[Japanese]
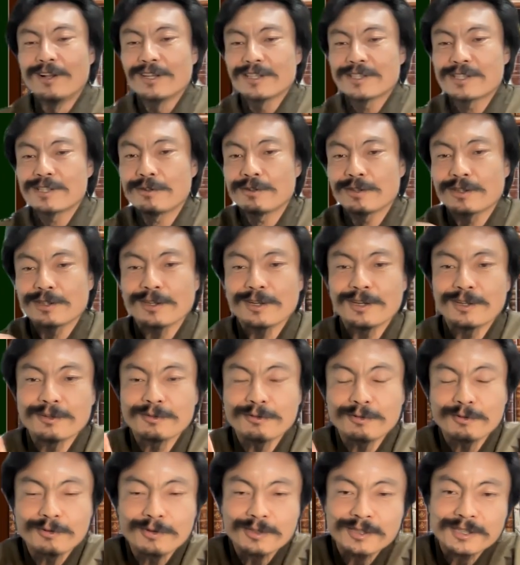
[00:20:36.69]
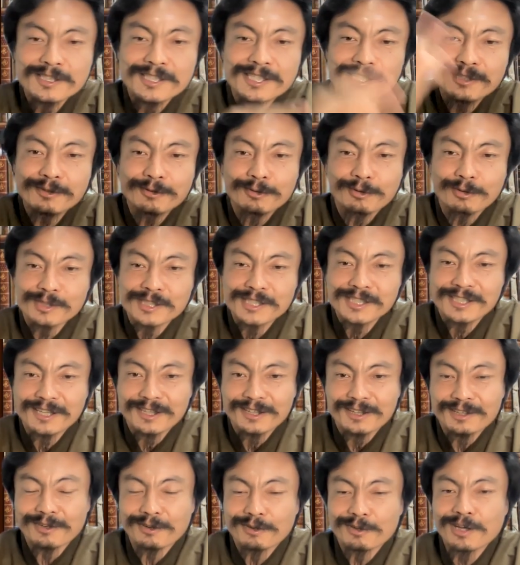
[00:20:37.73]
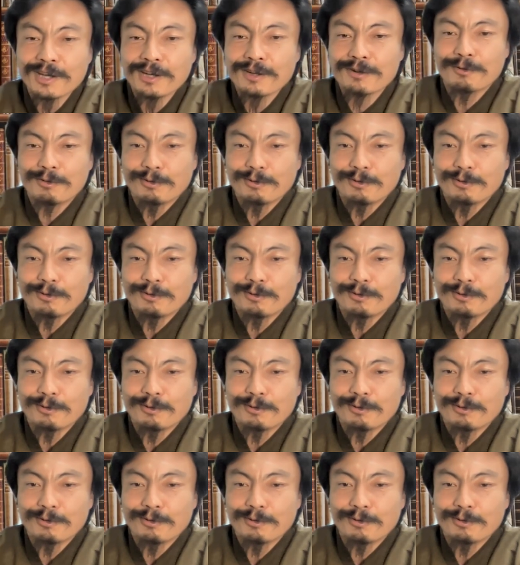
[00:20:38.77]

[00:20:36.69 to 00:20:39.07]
次の日というかあの次の年になったら結